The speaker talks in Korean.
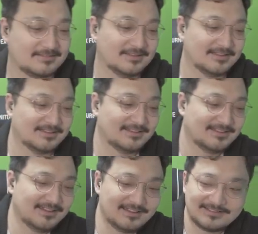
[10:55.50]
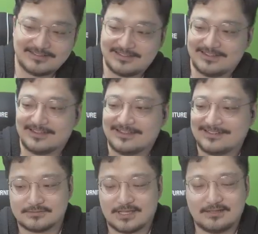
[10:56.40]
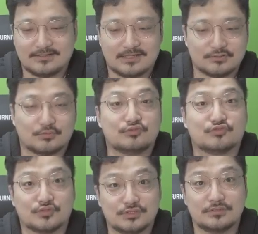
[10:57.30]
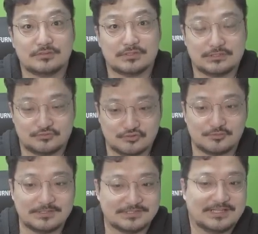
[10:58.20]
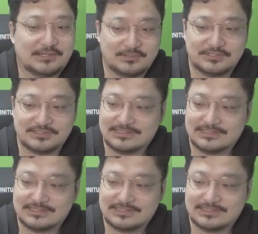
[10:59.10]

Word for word: 예. 타인에 대한 존중은 두려움에서 나오는